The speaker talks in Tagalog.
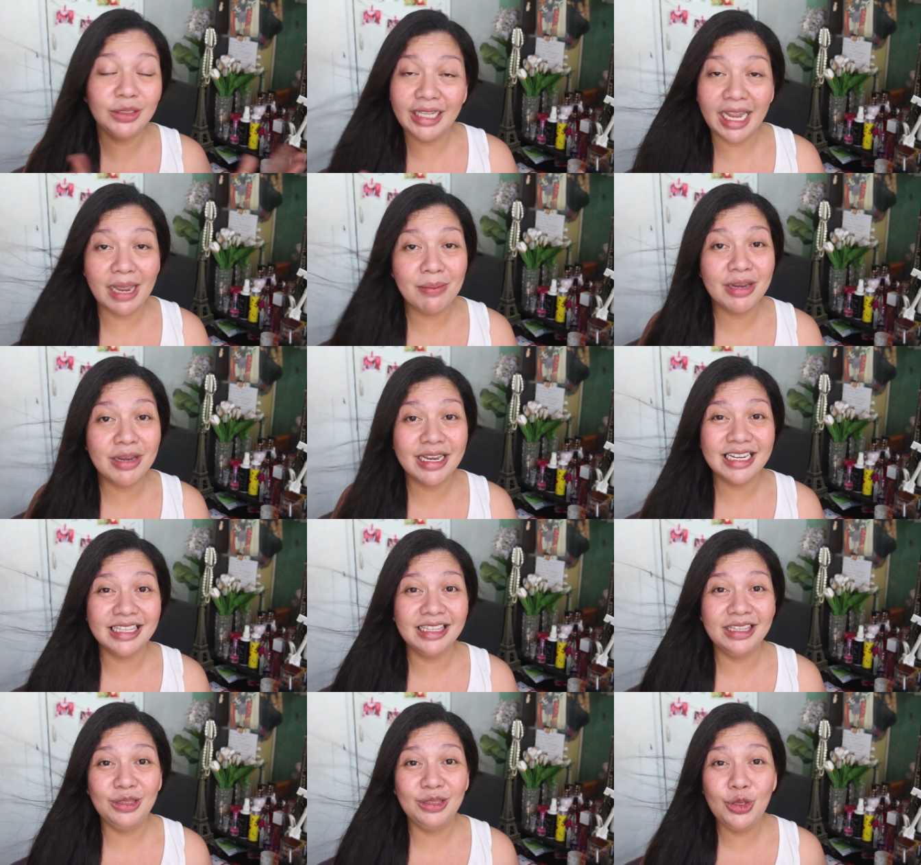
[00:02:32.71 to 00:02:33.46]
Today, I'm
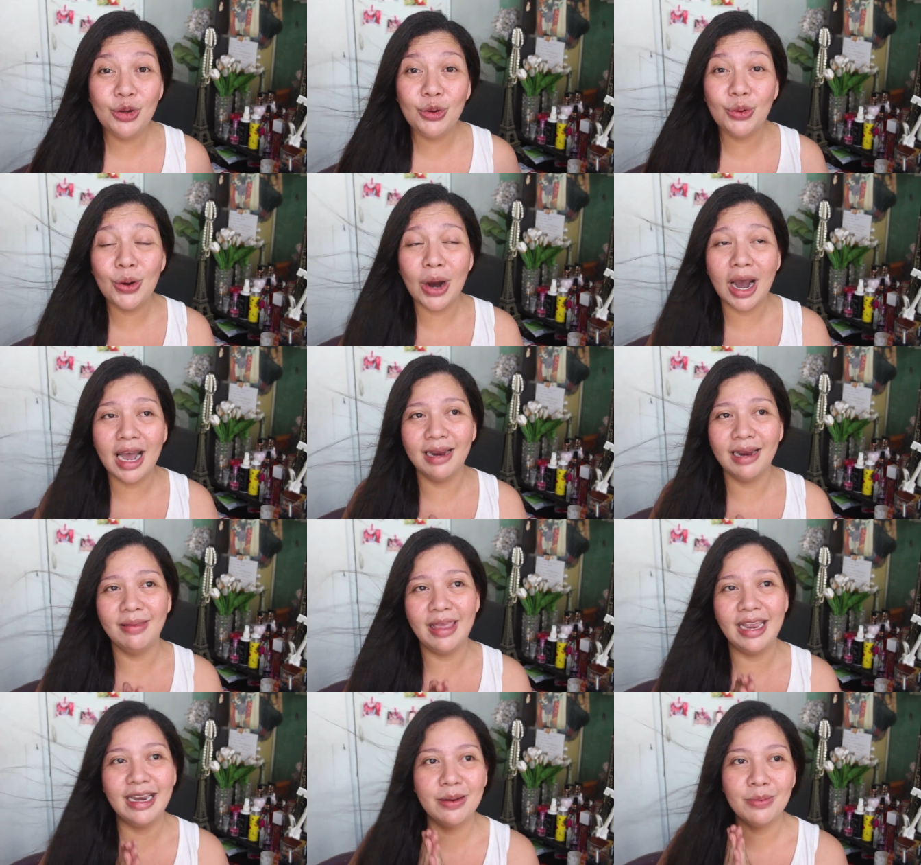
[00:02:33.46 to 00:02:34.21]
gonna do
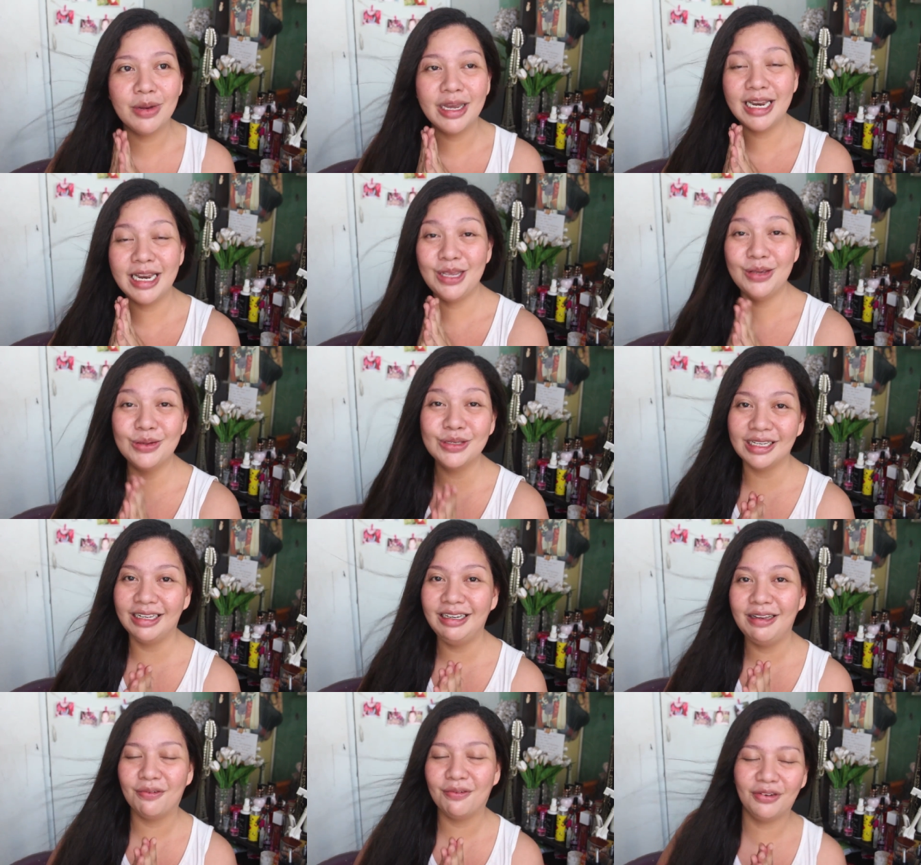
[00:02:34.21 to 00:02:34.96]
and I'm gonna
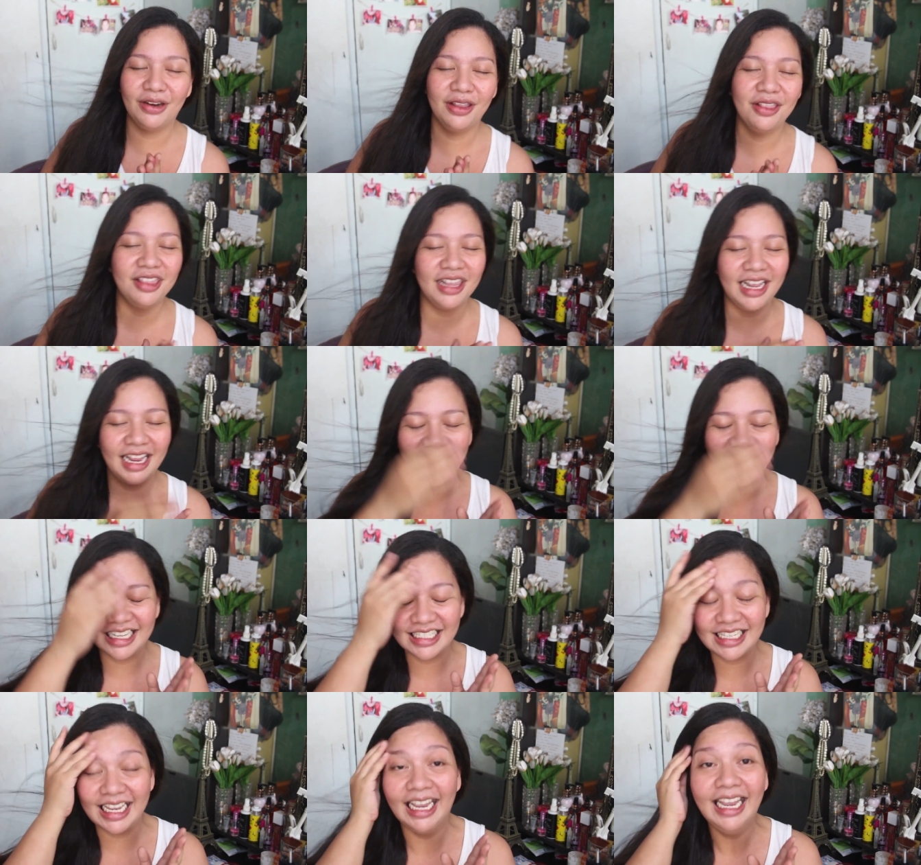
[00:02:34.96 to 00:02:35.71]
use a different thing
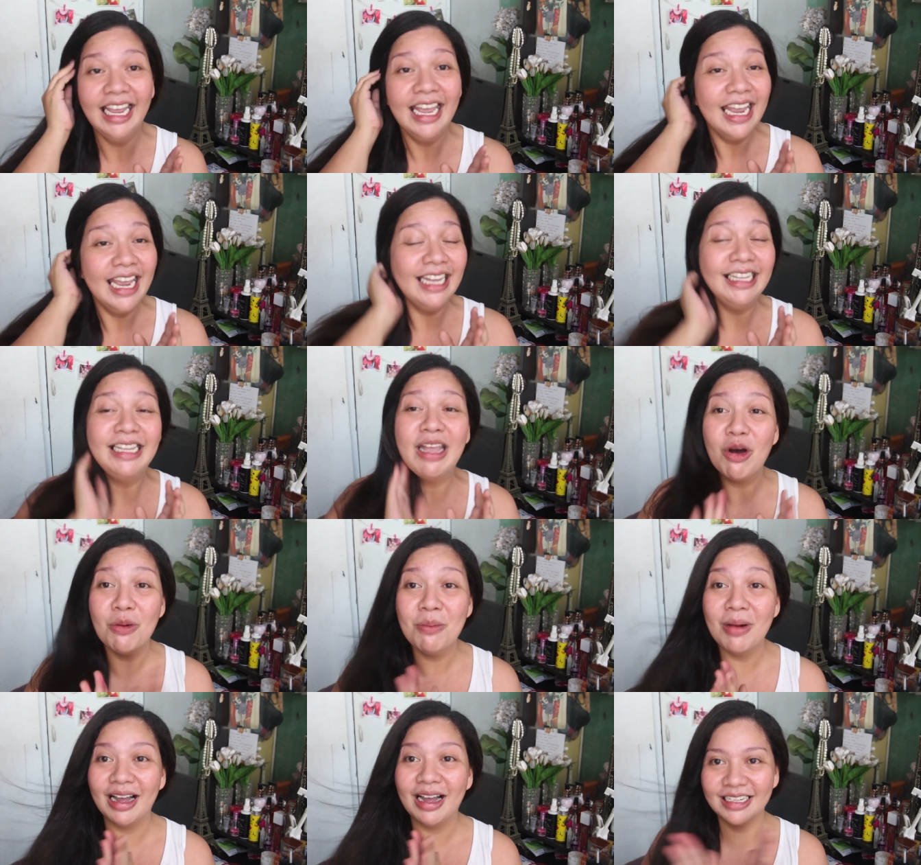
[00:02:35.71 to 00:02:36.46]
kasi hindi
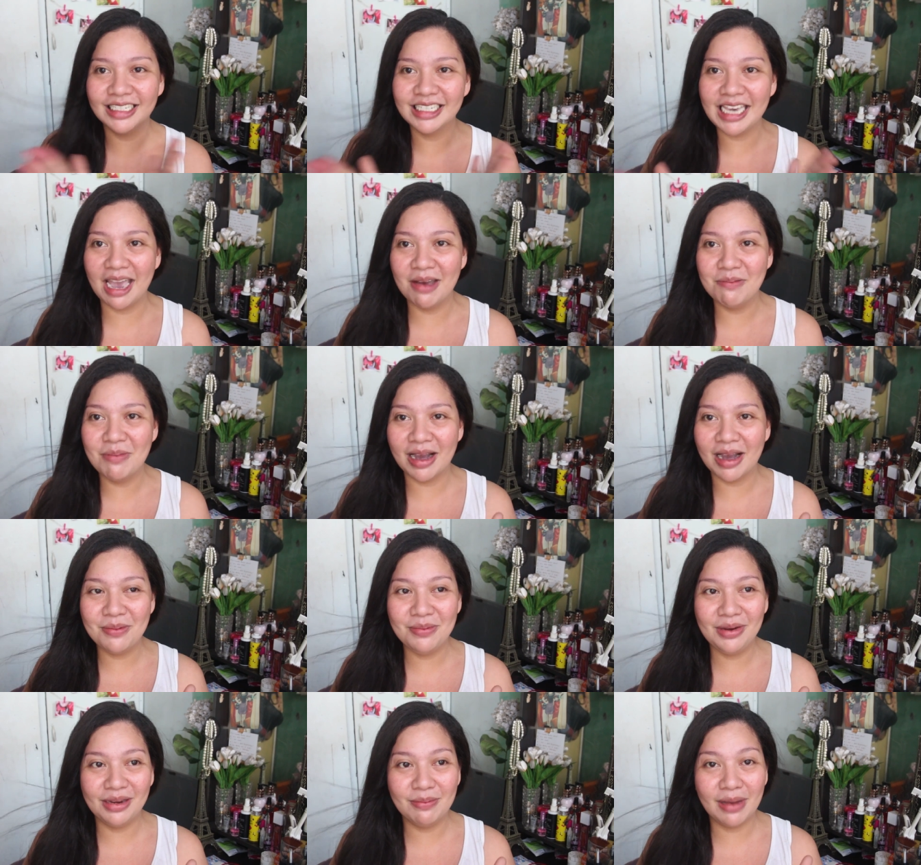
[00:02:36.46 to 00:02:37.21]
ako makasya,
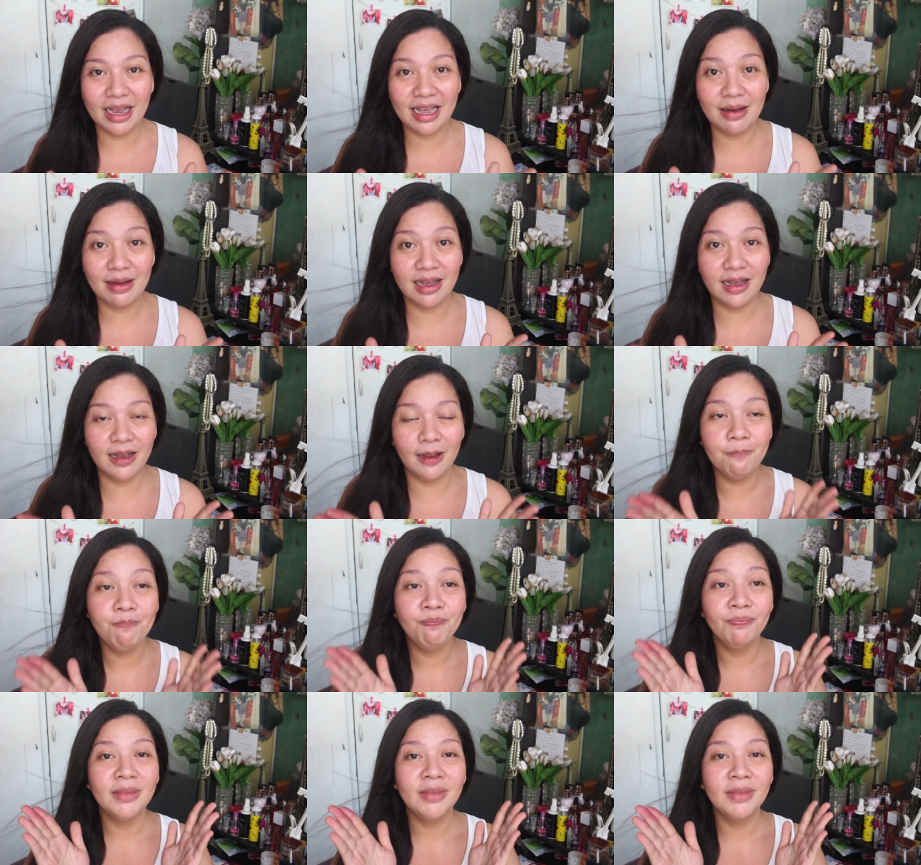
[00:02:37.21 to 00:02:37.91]
makabi, maka